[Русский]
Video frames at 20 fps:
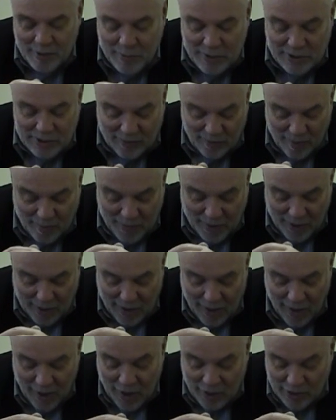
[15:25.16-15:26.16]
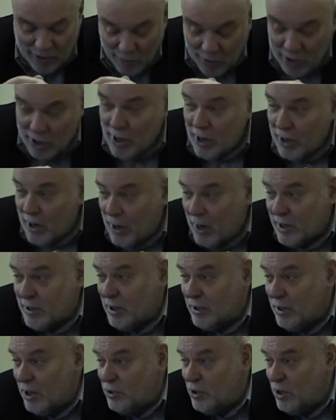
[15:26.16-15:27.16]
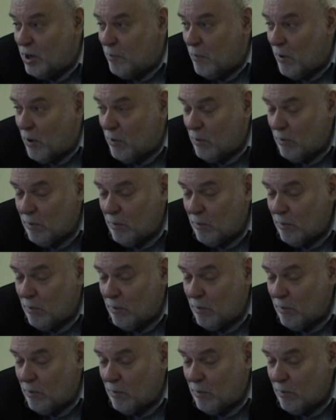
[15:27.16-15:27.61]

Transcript: быстрого бега. Сможет ли Ахиллес догнать черепаху?